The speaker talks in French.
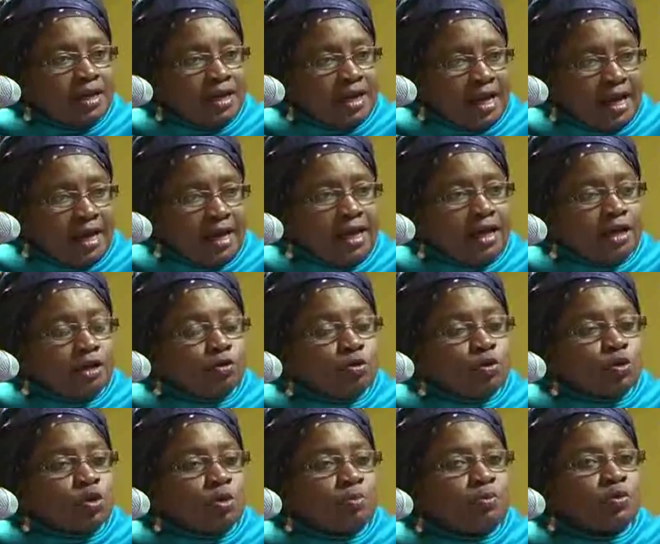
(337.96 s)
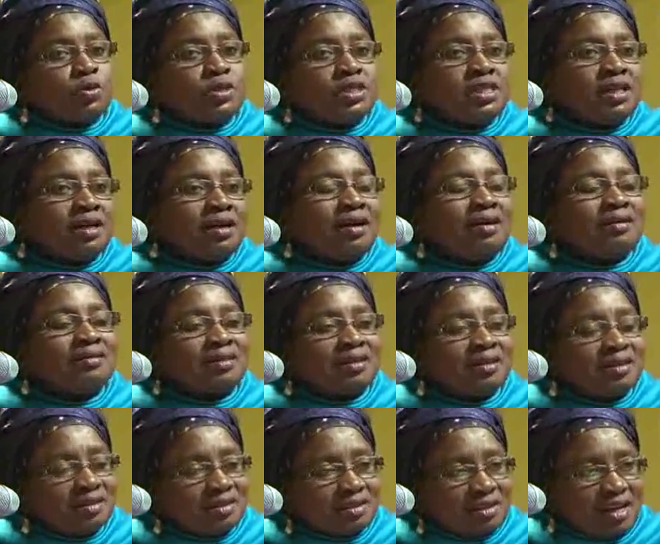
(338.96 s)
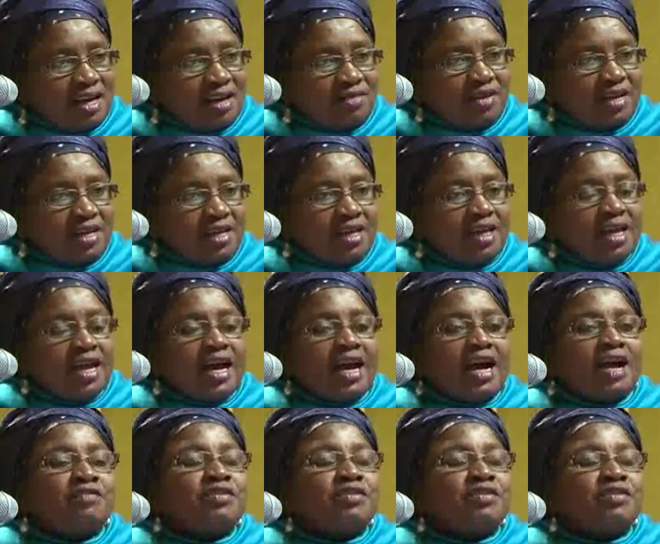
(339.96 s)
Et là, nous sommes aussi en train de travailler